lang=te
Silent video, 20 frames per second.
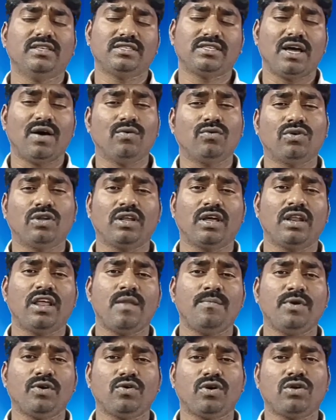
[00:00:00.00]
సేవకులుగా
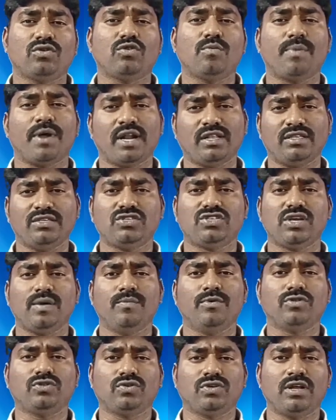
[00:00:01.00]
నేను మీ కొరకు ప్రార్థన
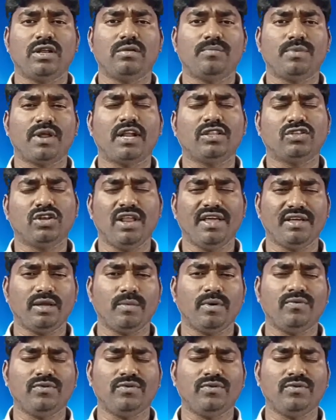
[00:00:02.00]
చేయబోతున్నాను ప్రార్థనలోకి